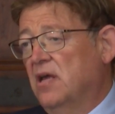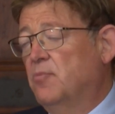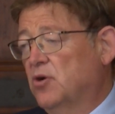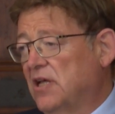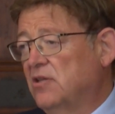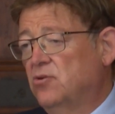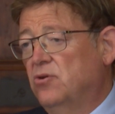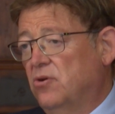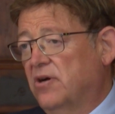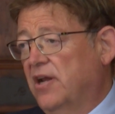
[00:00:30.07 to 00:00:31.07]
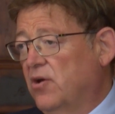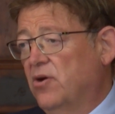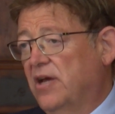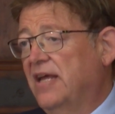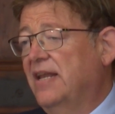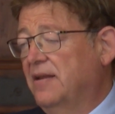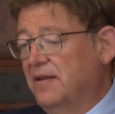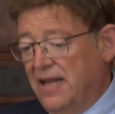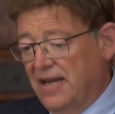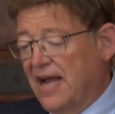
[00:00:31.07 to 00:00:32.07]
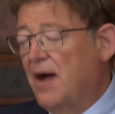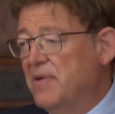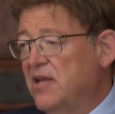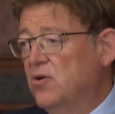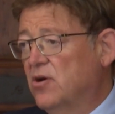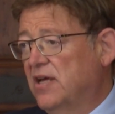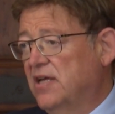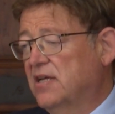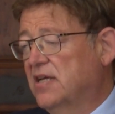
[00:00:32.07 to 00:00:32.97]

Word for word: Y por tanto, creo que el, camino que,